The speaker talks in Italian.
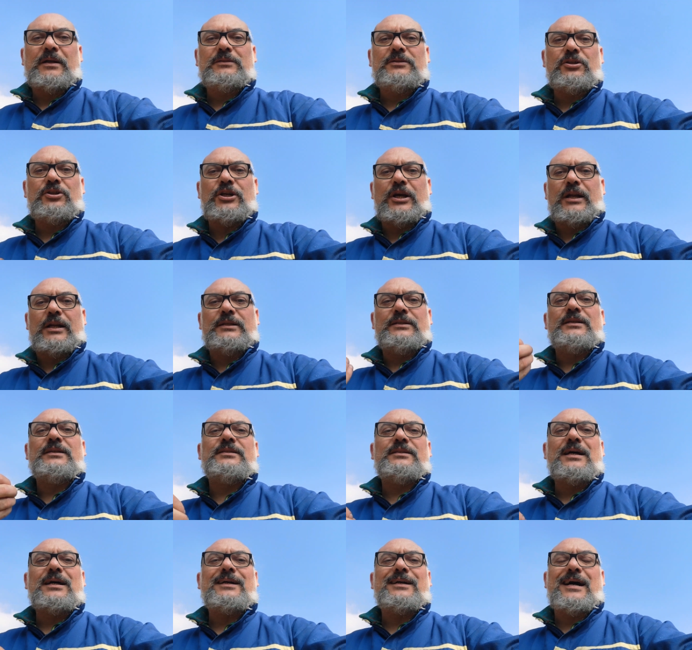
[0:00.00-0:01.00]
particelle di
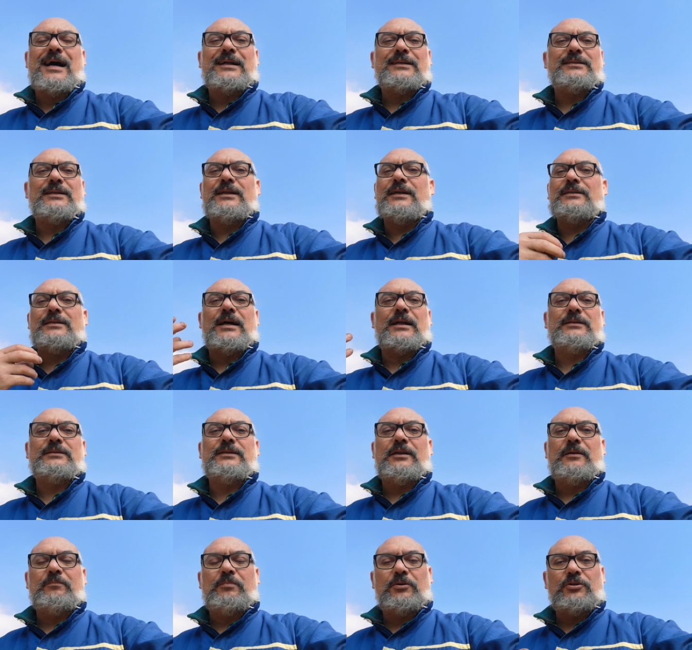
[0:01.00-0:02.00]
staccarsi e
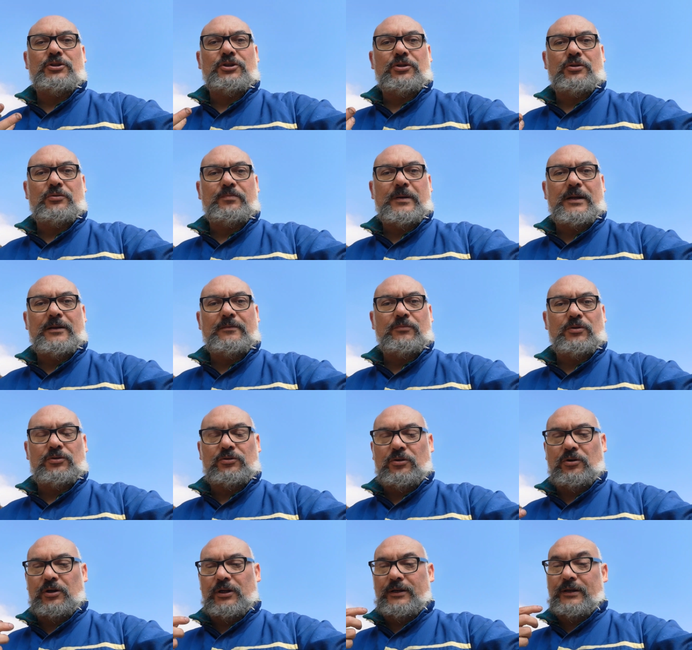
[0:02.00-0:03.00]
andarsene poi in giro per il
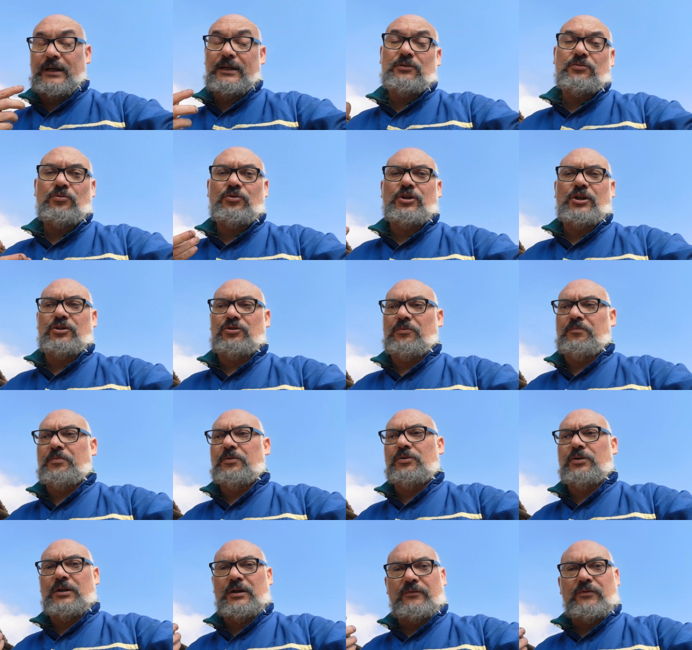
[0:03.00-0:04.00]
motore. È successo
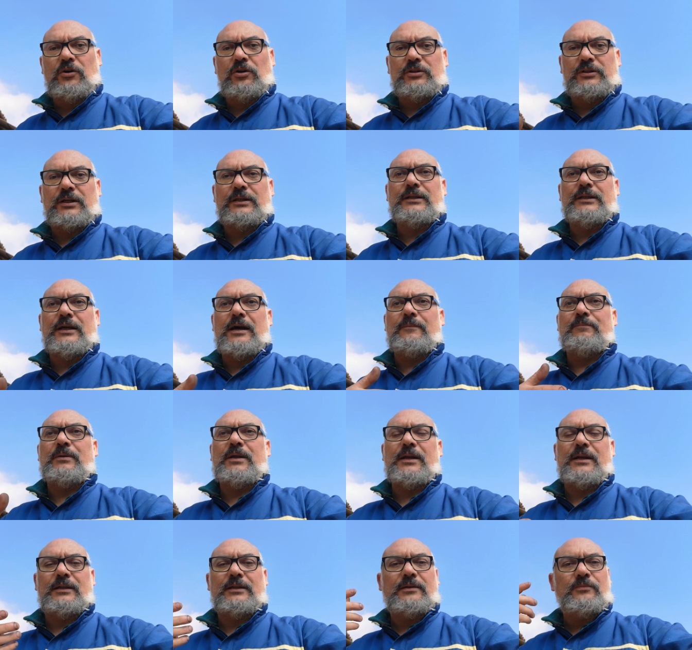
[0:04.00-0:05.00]
più di una volta di
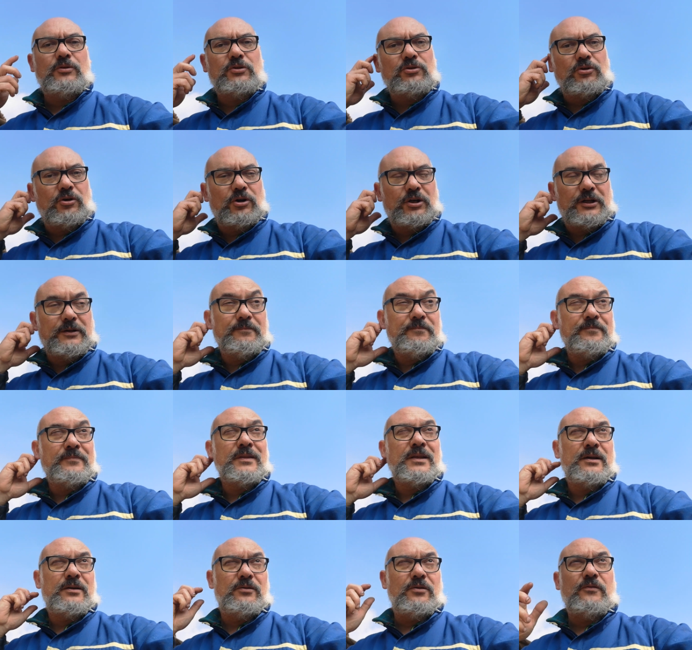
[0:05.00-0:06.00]
aprire dei motori
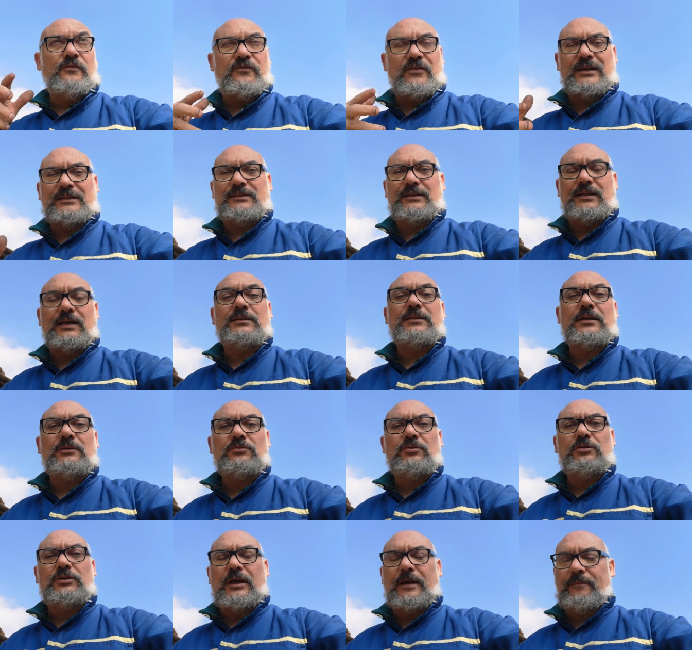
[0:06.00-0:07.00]
non fatti da
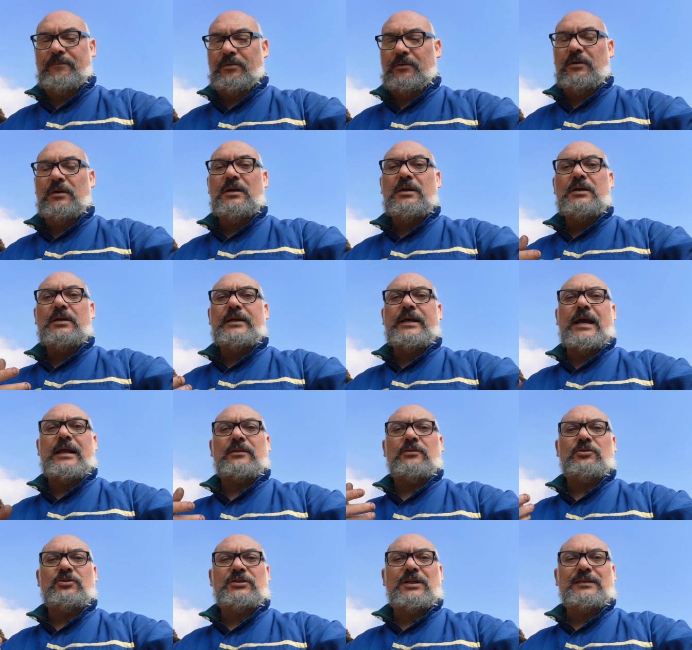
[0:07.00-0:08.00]
tanto tempo, che
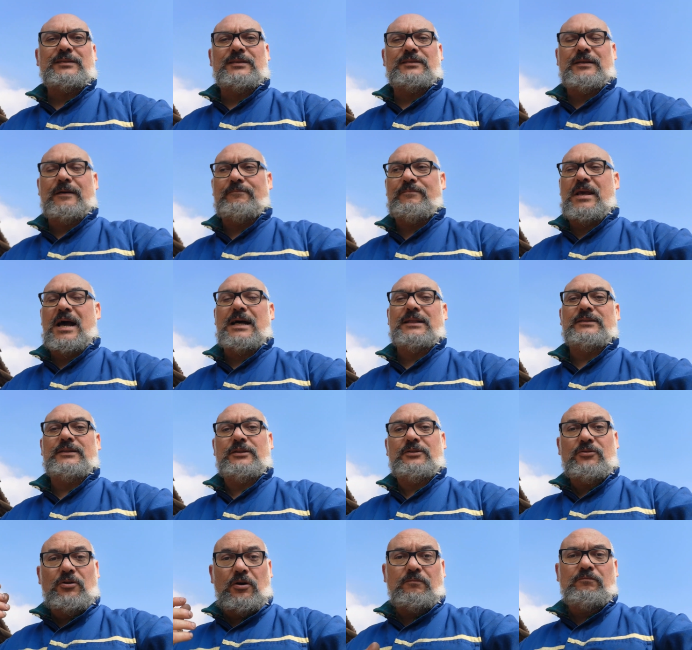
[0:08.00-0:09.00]
erano stati
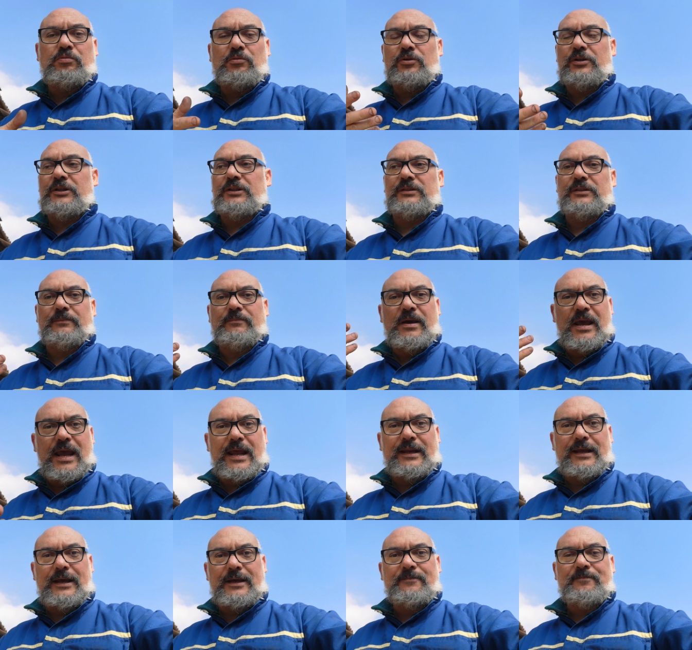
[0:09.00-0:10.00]
sabbiati, non puliti
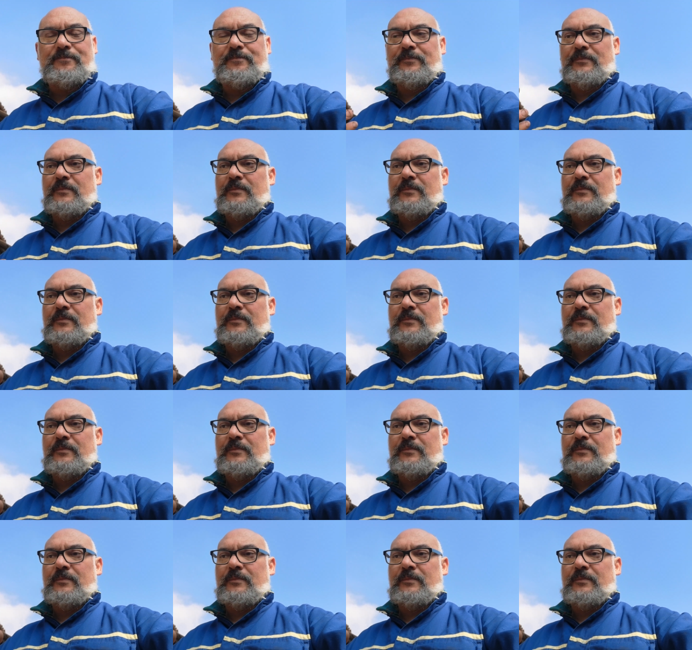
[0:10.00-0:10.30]
bene